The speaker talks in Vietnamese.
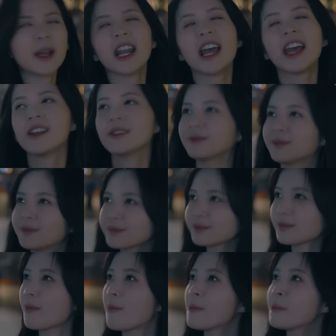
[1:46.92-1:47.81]
Mà này,
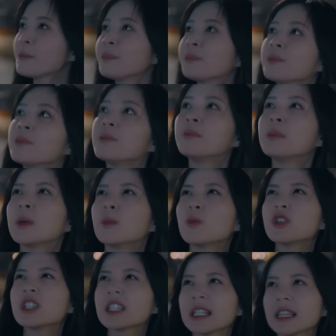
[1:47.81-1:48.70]

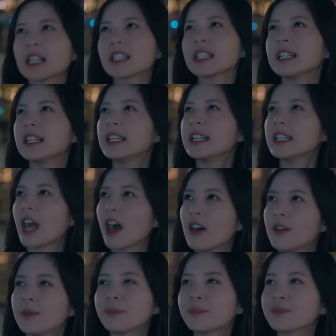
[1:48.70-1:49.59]
mình mua gì tặng chị Ly nhỉ?
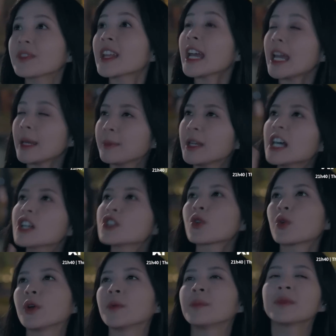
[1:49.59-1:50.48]
Em nghĩ
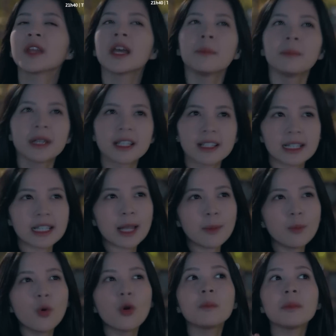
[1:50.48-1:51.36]
rồi, mình
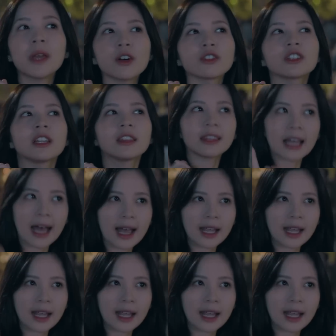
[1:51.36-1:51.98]
sẽ mua mèo thần